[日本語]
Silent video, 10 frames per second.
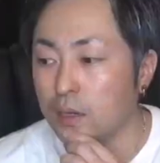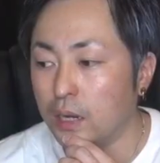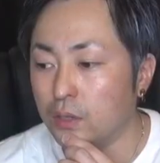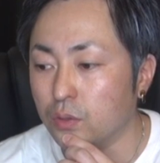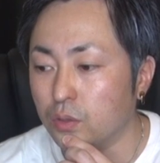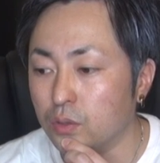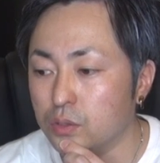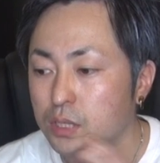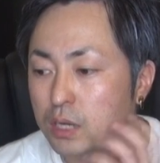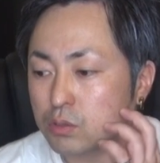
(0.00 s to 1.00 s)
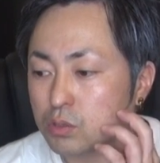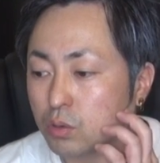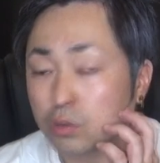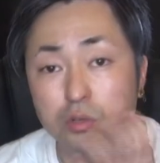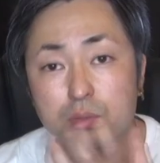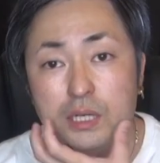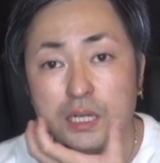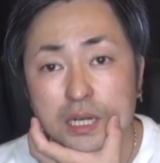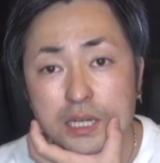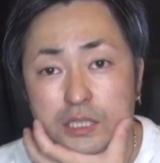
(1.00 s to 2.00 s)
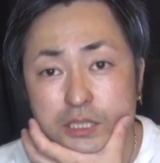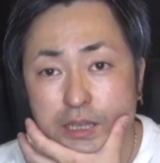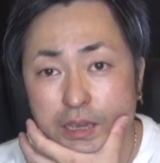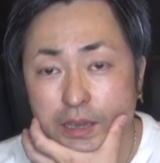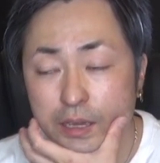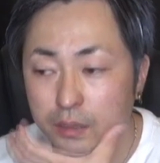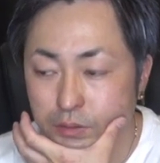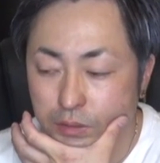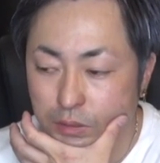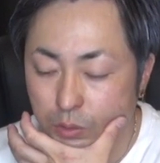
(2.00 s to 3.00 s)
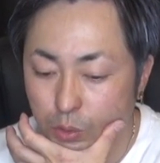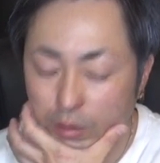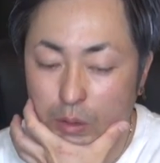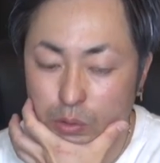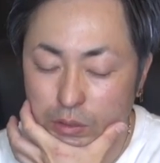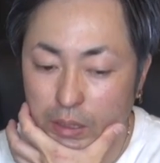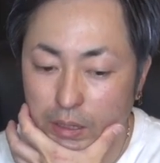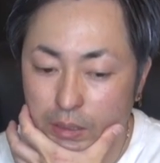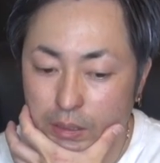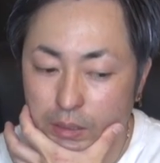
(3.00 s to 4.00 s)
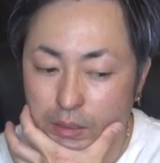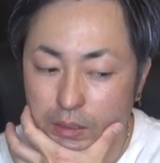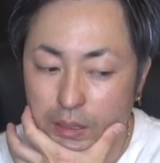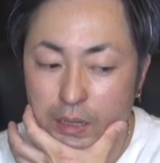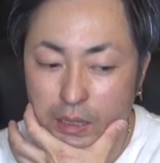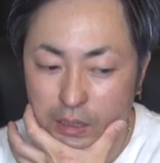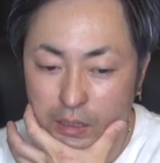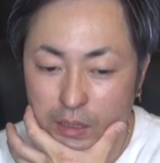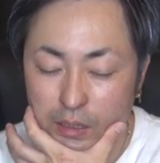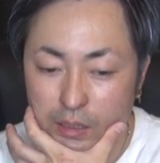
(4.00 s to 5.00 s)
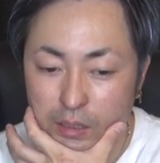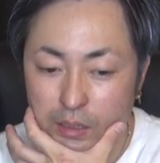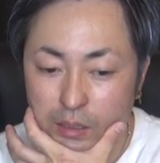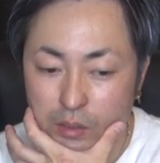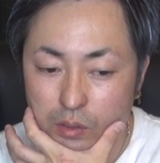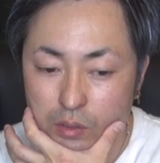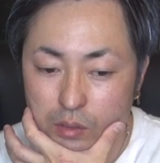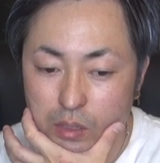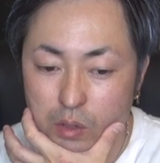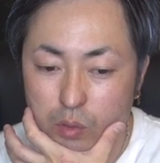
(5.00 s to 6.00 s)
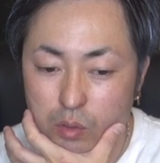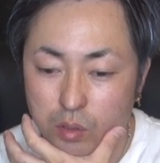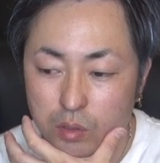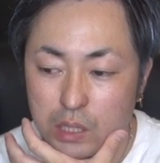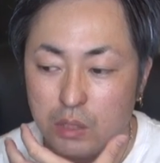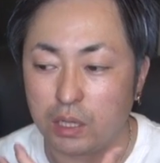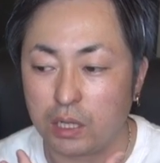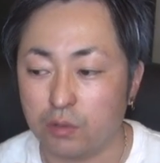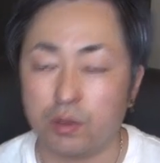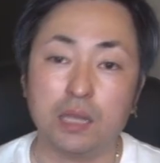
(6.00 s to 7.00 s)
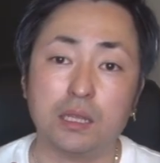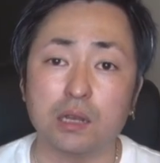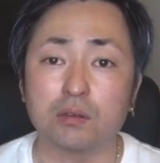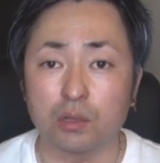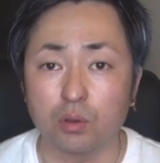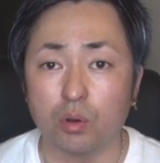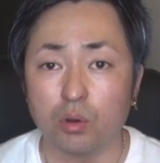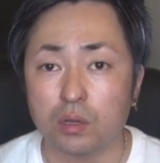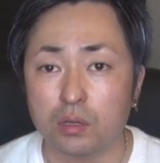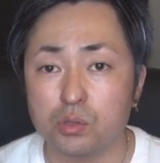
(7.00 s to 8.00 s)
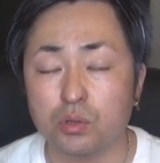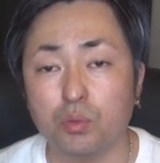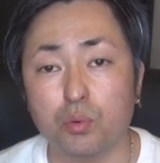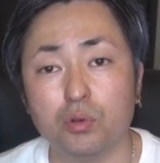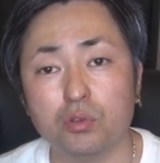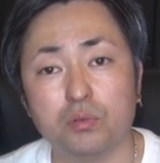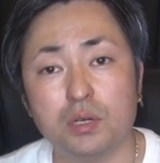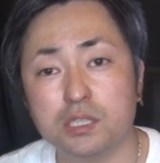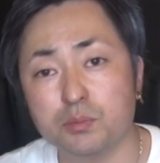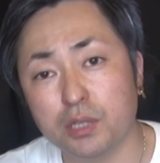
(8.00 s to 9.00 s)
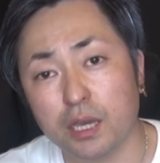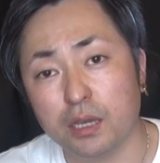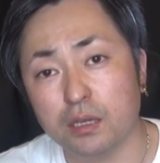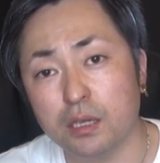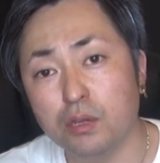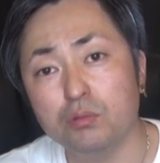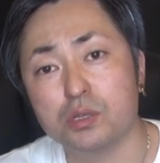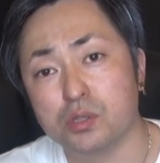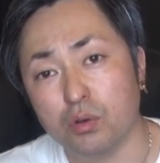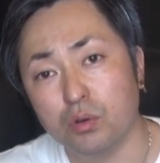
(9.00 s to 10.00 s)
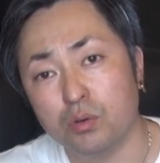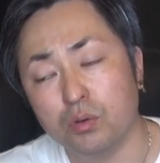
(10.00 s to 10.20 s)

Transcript: あの頭蓋骨をろくとうぶんが中にしてこうガコって入れたって結構聞くだけでうわーってなるけど、そういう人僕の友達もねいるんですよ。